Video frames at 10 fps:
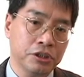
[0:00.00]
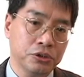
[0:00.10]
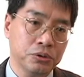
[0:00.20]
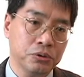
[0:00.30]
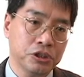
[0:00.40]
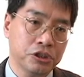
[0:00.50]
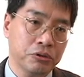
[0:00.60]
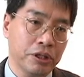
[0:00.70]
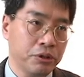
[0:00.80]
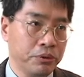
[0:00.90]
因为因为他
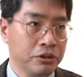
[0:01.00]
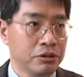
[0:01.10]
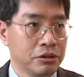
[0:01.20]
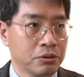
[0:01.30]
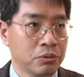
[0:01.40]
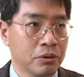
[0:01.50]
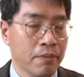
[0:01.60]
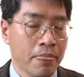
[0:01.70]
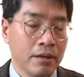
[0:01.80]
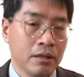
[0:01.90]
受到中方他政
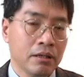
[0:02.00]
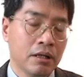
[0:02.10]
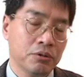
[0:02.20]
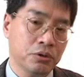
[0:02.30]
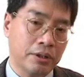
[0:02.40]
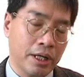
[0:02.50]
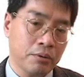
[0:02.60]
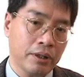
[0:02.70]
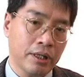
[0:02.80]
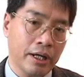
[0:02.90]
治谈判压力变得很大。